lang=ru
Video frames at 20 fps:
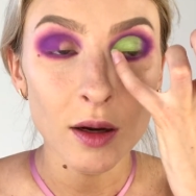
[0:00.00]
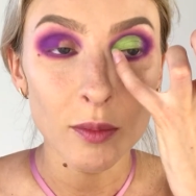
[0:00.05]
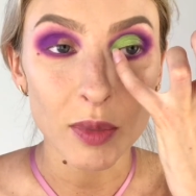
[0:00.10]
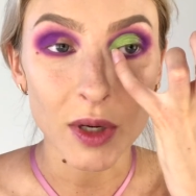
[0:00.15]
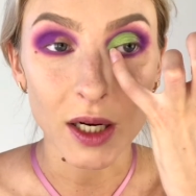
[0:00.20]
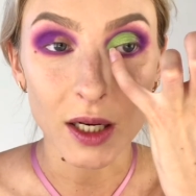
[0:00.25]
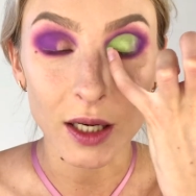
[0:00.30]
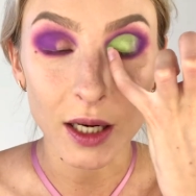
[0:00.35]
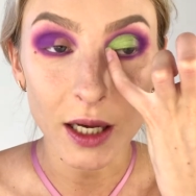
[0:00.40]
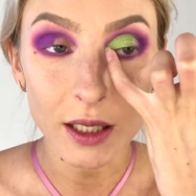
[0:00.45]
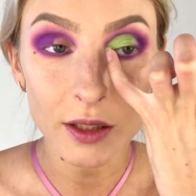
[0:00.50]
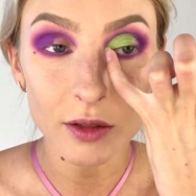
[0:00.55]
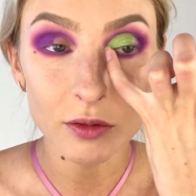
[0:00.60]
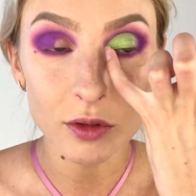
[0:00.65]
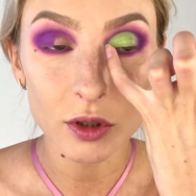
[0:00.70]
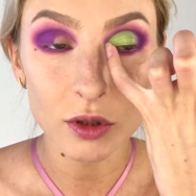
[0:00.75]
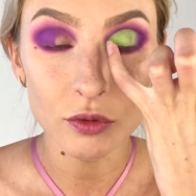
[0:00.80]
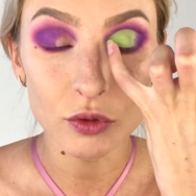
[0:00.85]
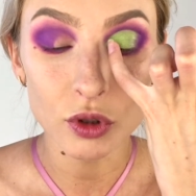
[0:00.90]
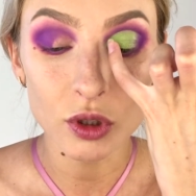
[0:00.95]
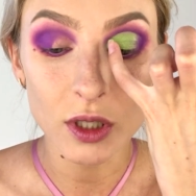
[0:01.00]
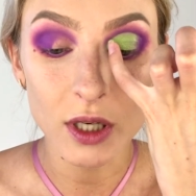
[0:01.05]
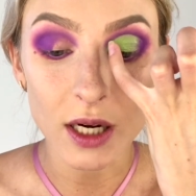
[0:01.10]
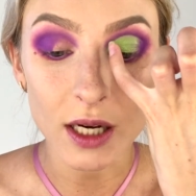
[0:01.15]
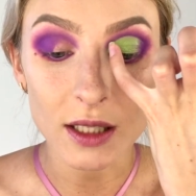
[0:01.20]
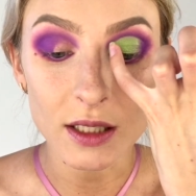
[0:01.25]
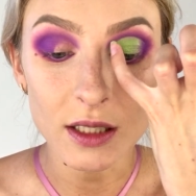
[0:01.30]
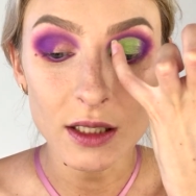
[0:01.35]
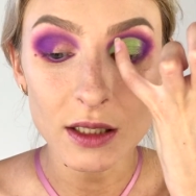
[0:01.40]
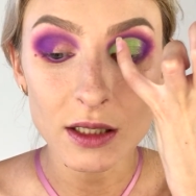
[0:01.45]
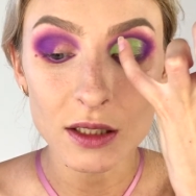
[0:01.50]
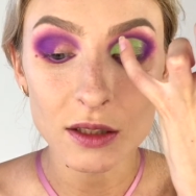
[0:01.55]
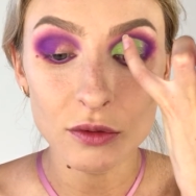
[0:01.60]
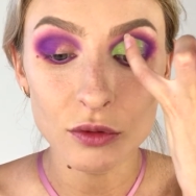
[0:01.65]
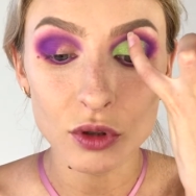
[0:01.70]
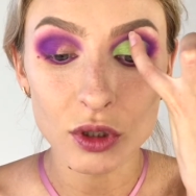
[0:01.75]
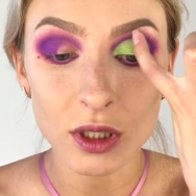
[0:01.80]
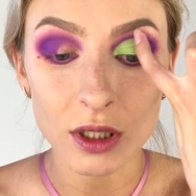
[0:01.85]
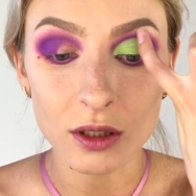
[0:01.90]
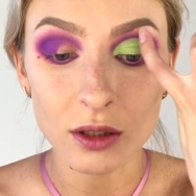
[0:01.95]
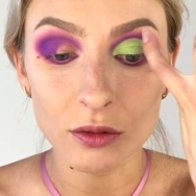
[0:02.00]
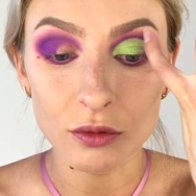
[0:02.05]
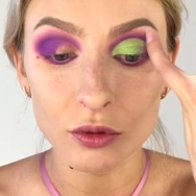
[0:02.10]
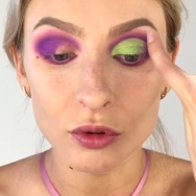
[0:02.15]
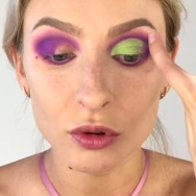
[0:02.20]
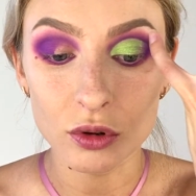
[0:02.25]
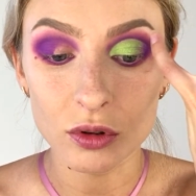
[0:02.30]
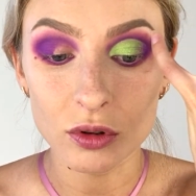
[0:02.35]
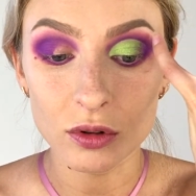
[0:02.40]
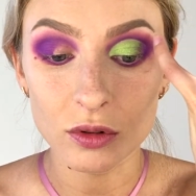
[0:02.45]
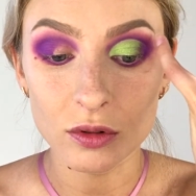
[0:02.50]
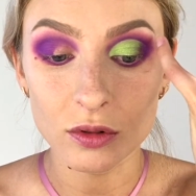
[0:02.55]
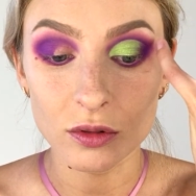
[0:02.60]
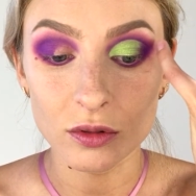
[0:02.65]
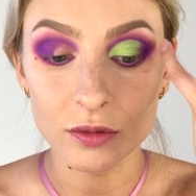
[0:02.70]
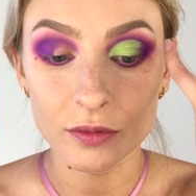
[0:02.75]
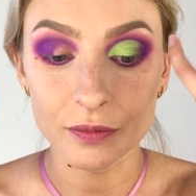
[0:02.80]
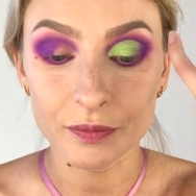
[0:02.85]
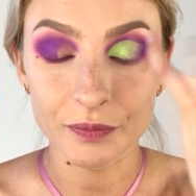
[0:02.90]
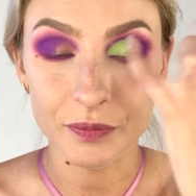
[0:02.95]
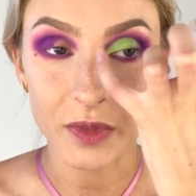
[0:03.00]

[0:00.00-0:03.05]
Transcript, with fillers: проглядывает вот границы вот это вот, э,